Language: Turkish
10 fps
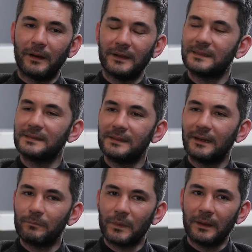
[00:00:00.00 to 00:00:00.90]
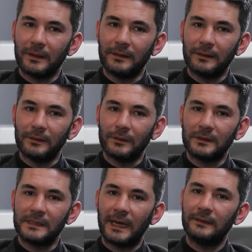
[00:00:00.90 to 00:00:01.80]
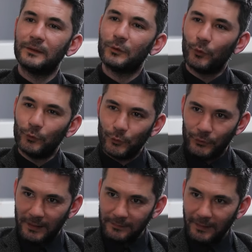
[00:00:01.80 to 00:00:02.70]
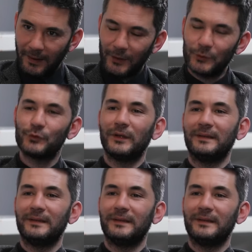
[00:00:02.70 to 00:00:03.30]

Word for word: Aslında e, kendi gönlünden arzu